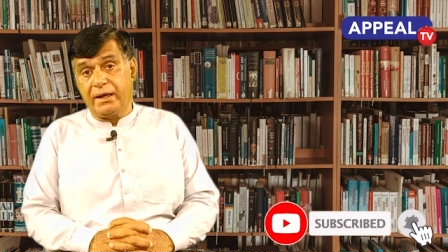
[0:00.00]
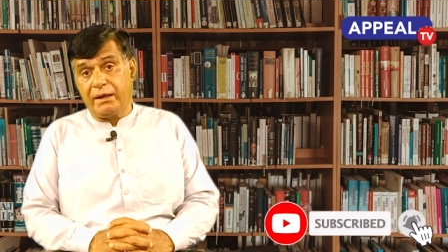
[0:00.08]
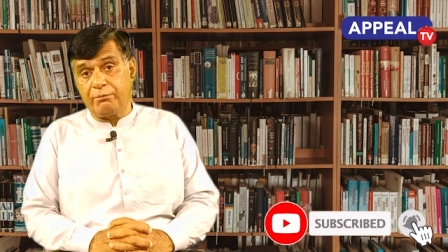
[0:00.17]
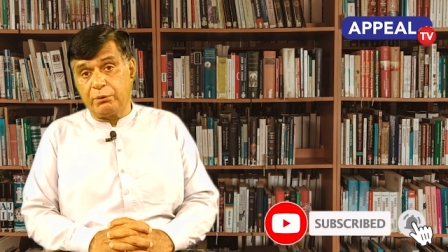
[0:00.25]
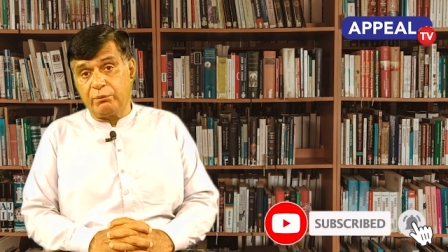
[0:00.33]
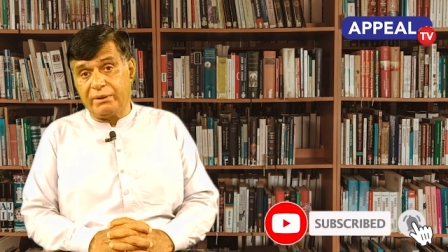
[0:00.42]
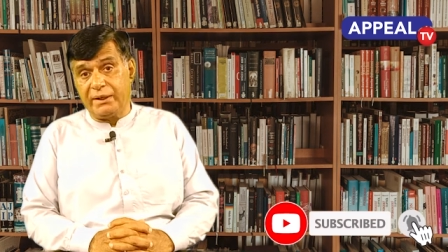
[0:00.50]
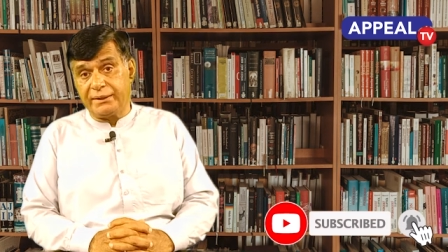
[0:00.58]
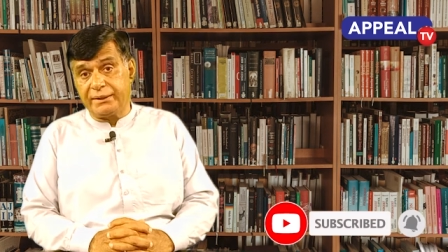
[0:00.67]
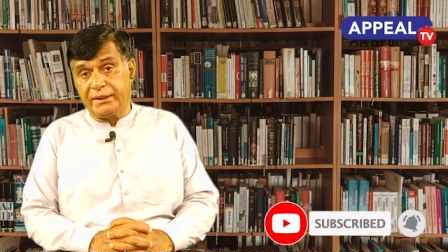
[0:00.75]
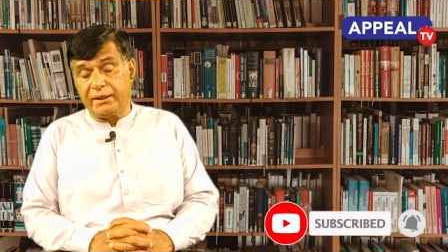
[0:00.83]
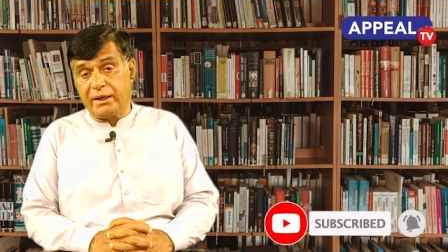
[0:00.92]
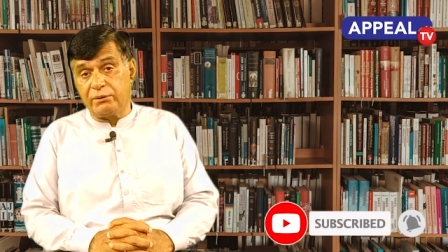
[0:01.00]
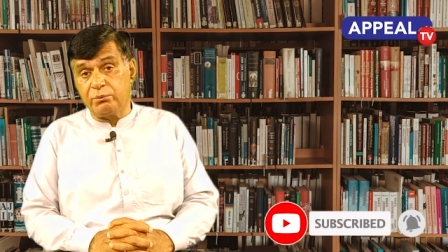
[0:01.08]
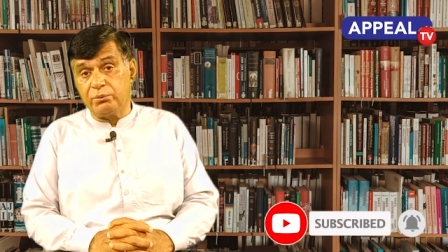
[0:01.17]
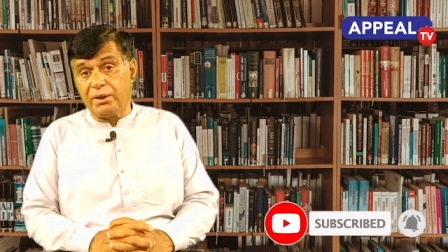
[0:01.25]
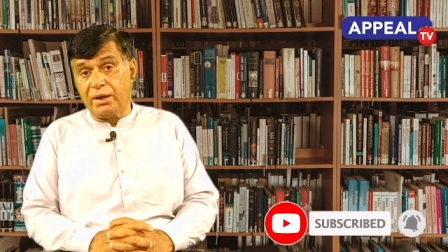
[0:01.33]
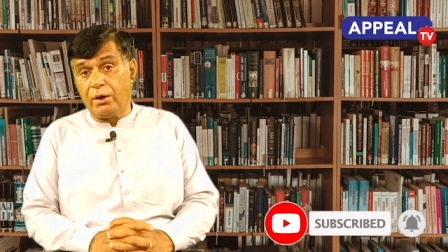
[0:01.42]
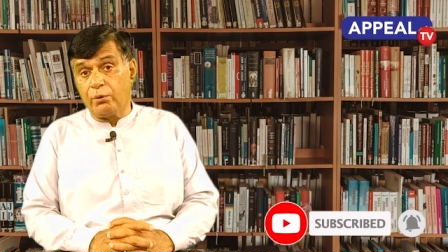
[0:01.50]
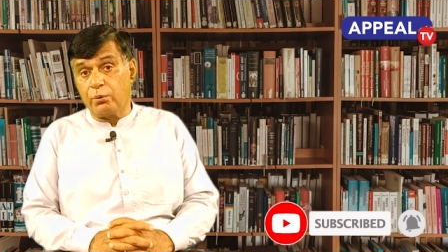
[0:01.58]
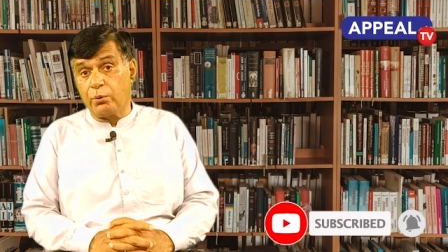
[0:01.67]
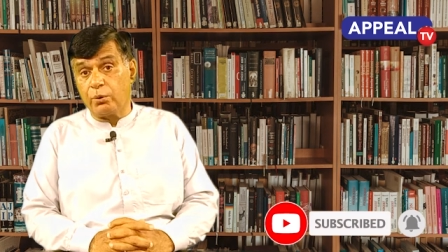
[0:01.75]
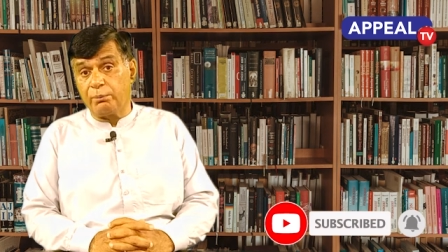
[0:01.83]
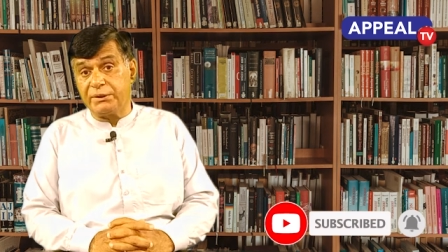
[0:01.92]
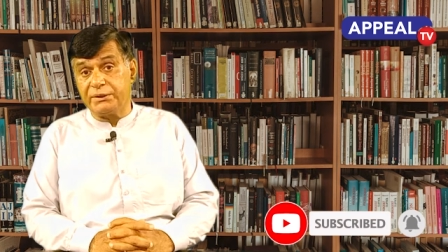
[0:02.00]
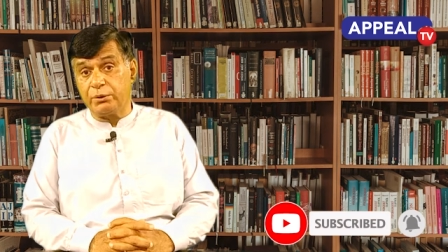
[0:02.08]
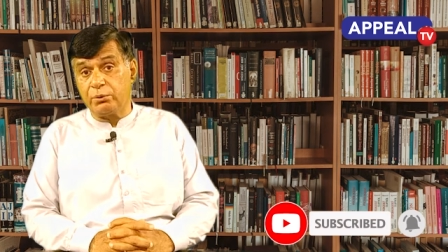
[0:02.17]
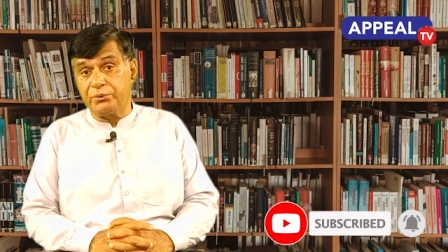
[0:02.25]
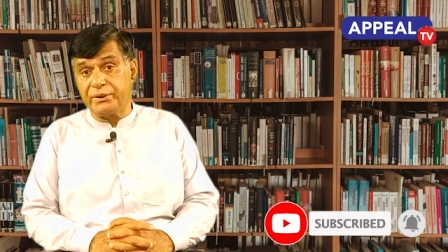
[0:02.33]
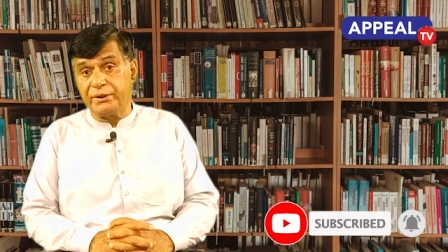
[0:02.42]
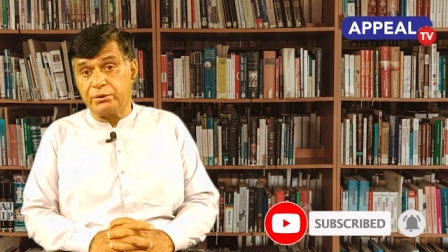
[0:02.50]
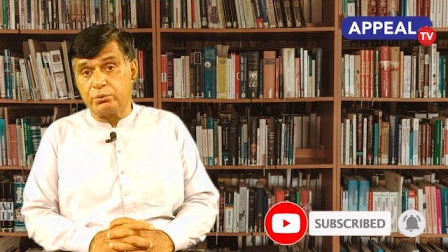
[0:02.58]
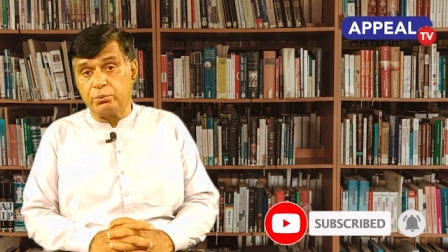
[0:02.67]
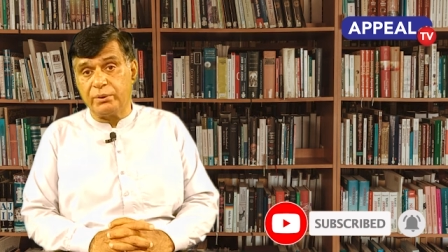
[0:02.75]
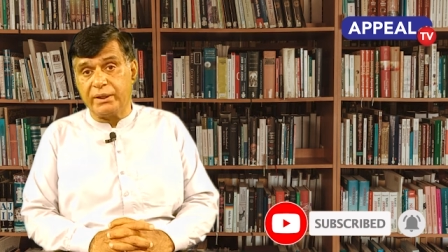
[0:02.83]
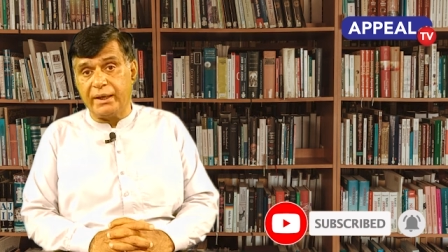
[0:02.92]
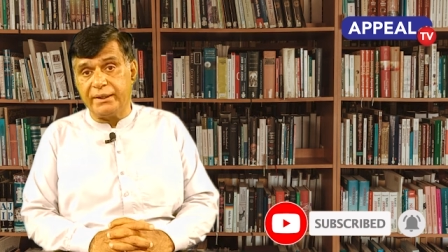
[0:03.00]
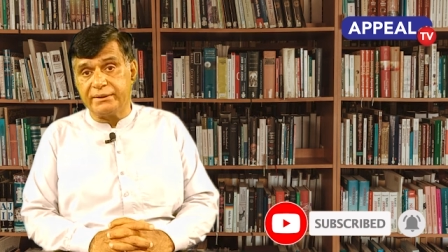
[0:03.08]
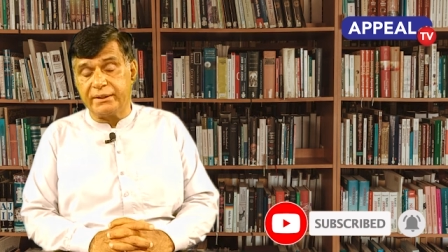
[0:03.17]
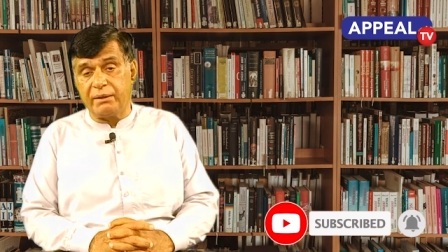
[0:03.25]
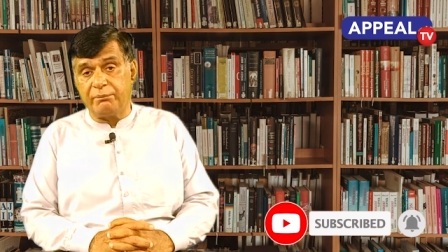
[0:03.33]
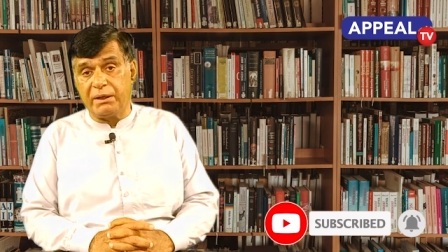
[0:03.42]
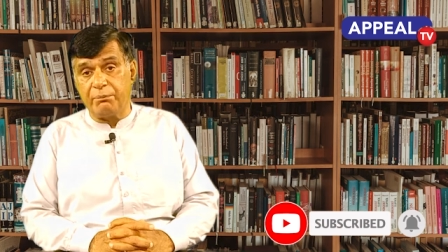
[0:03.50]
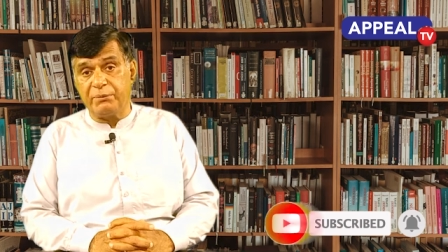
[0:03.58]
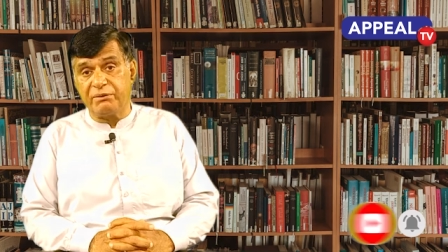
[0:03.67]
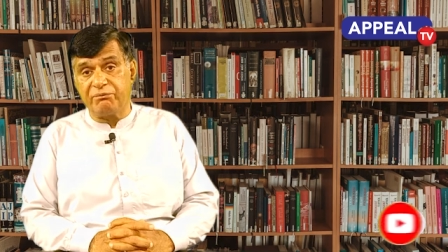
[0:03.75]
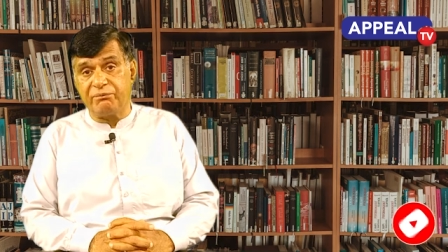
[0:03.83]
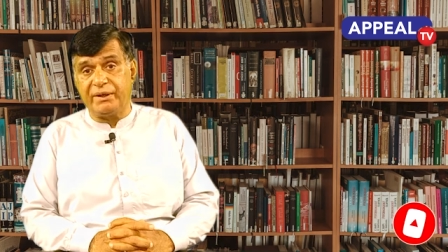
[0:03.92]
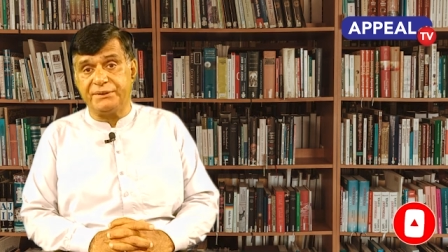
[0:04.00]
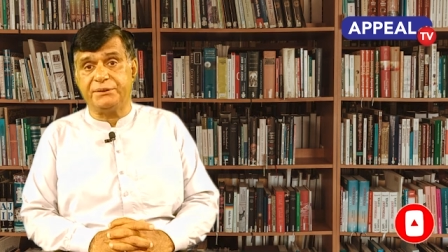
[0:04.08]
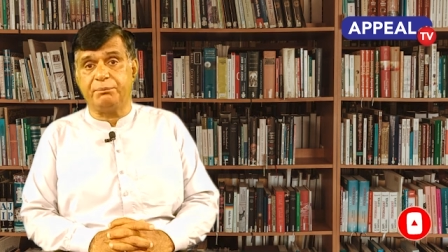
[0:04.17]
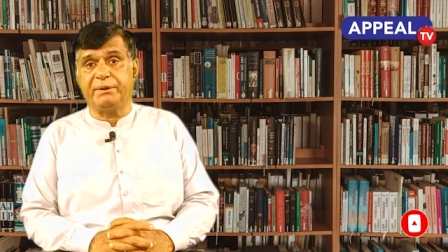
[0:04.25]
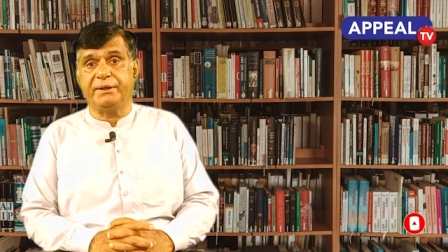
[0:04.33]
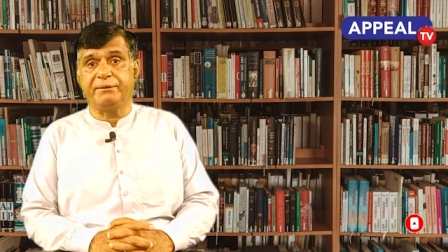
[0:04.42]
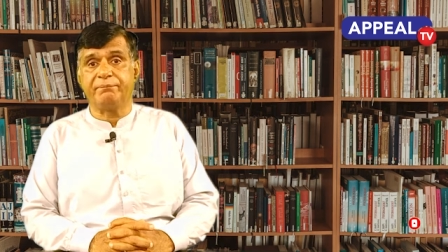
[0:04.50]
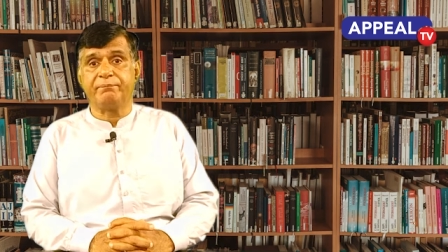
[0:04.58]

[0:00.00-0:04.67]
आपको वहाँ के कानून का और हरमत रोज़ रसूल का एहतराम आप पर वाजिब है